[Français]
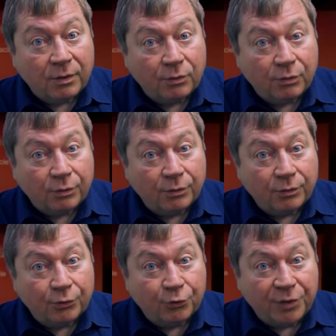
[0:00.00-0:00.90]
Donc
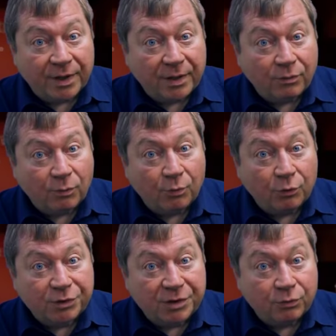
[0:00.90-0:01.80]
euh, je dirais que mon
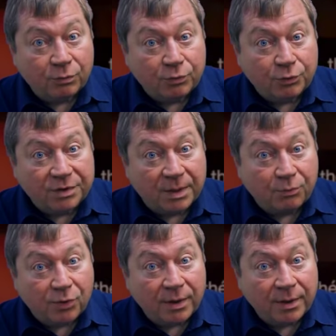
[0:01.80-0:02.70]
projet tombe juste à
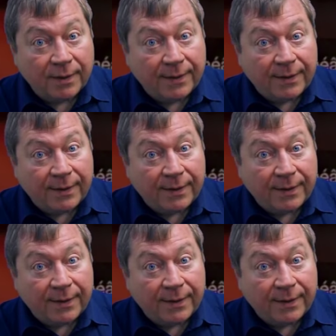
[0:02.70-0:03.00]
point